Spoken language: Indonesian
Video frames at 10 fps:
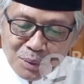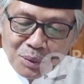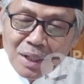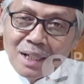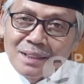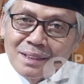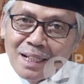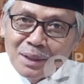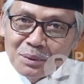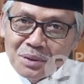kurang
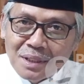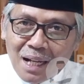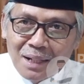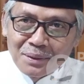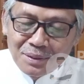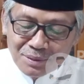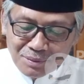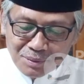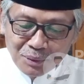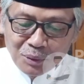100
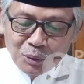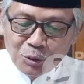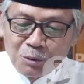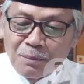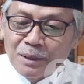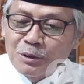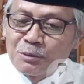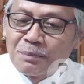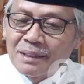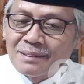tahun untuk
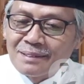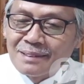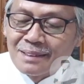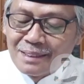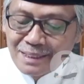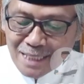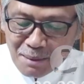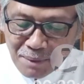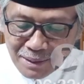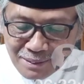umat-umat di
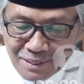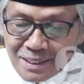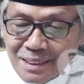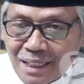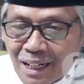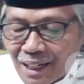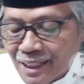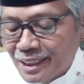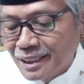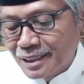zaman
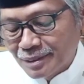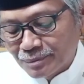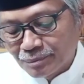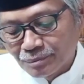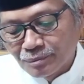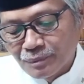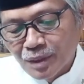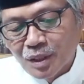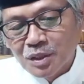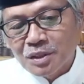sekarang ini.
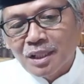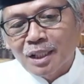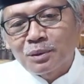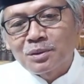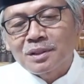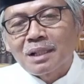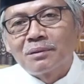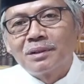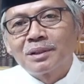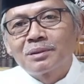100
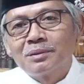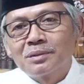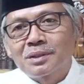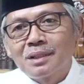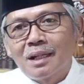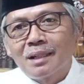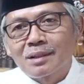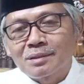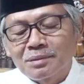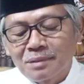tahun itu usia
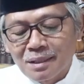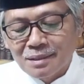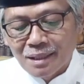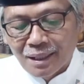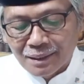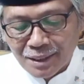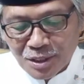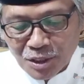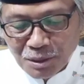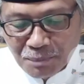yang sudah sangat
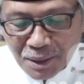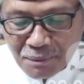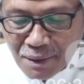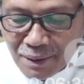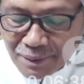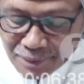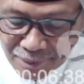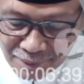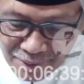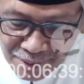istimewa.
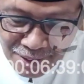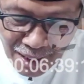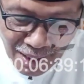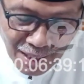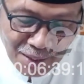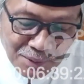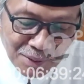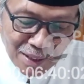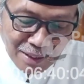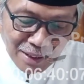Jarang
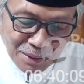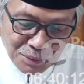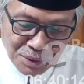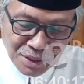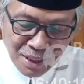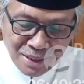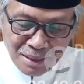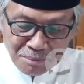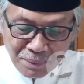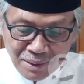orang yang usia
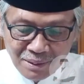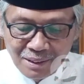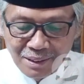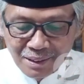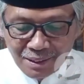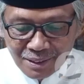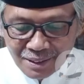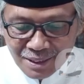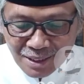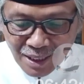sampai
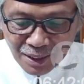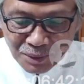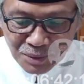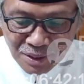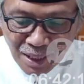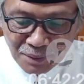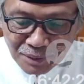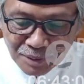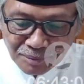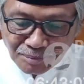di 100
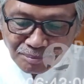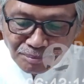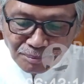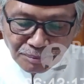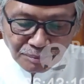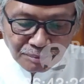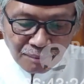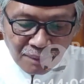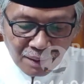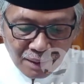tahun.
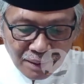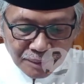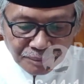Hmm.